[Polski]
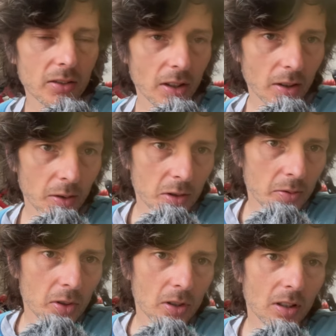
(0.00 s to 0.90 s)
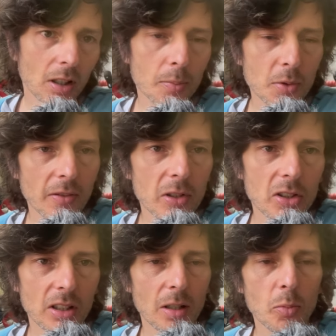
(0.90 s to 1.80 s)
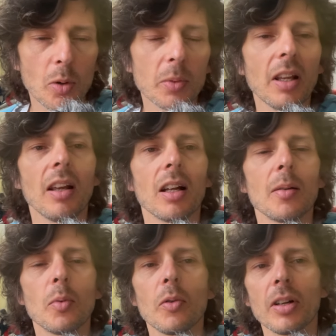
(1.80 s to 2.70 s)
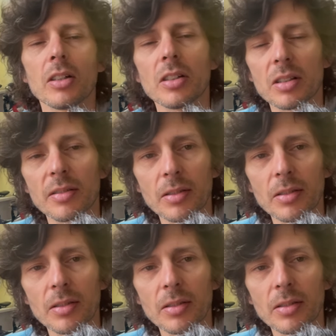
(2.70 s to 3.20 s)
gdzie oczywiście tego przewyższenia było mniej, ale było większe,